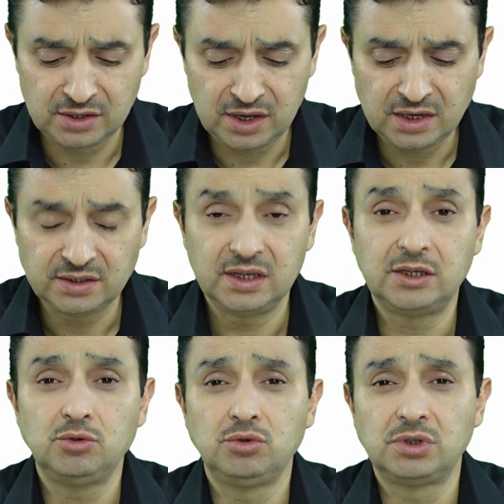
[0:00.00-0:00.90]
yani
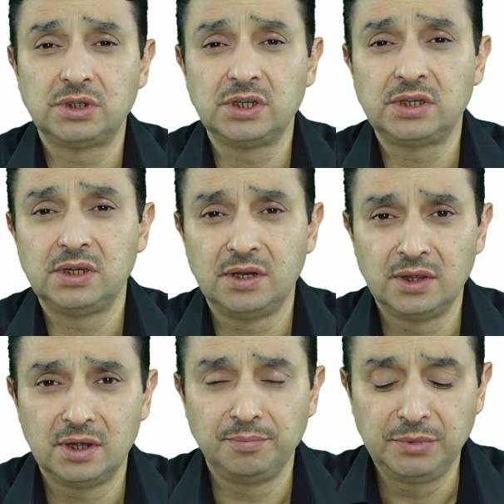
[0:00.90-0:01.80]
840
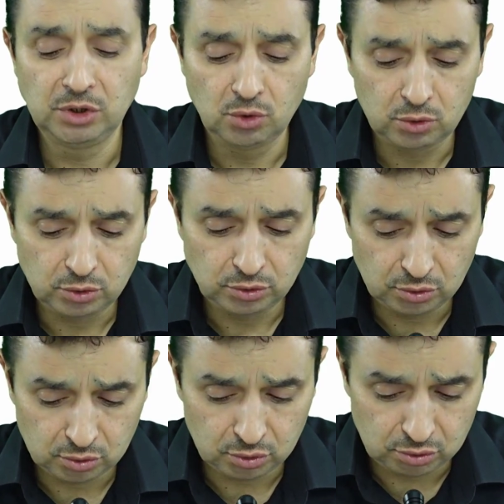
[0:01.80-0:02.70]
yılından
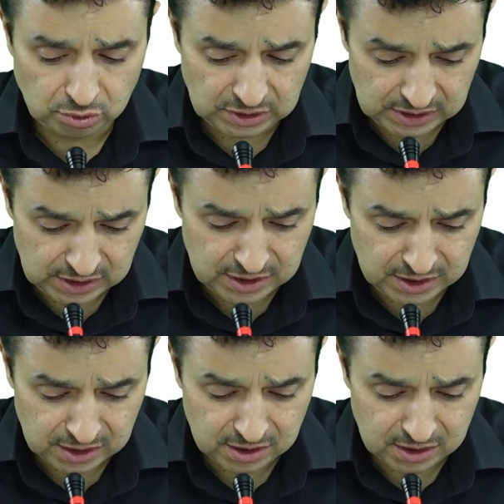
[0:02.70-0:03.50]
1937 yılına